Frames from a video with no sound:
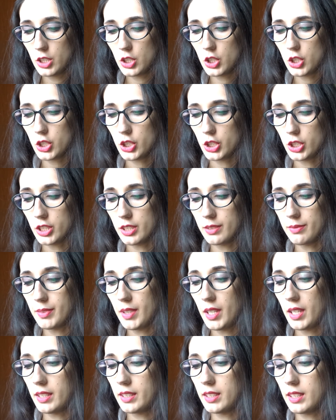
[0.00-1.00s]
Czy
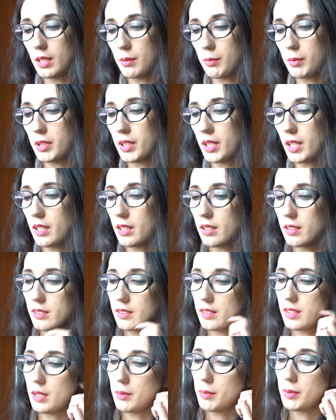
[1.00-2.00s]
diametra,
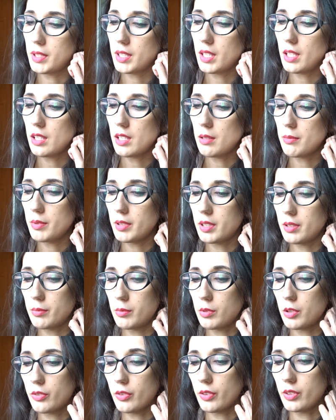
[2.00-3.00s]
diametralna
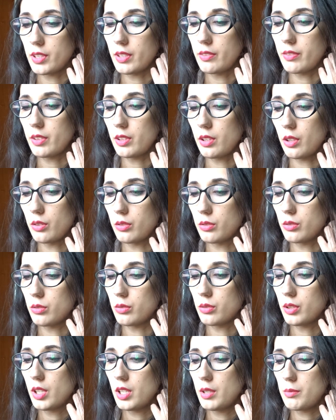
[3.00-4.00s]
metamorfoza
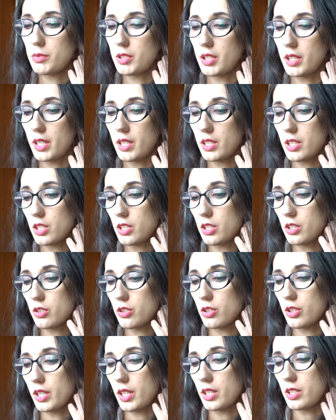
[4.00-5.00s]
wyglądu przeraża Cię,
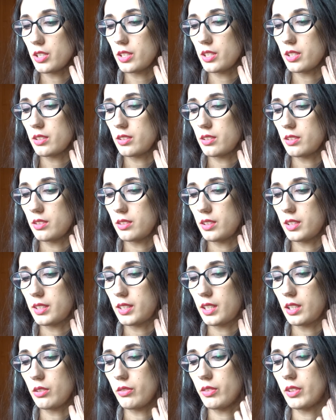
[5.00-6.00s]
czy raczej nie
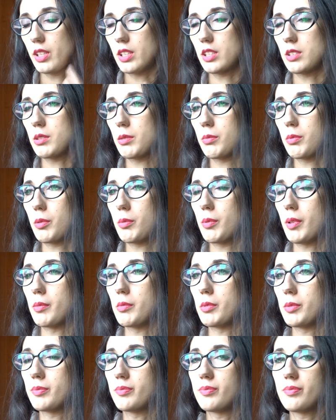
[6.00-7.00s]
stanowi dla Ciebie problemu?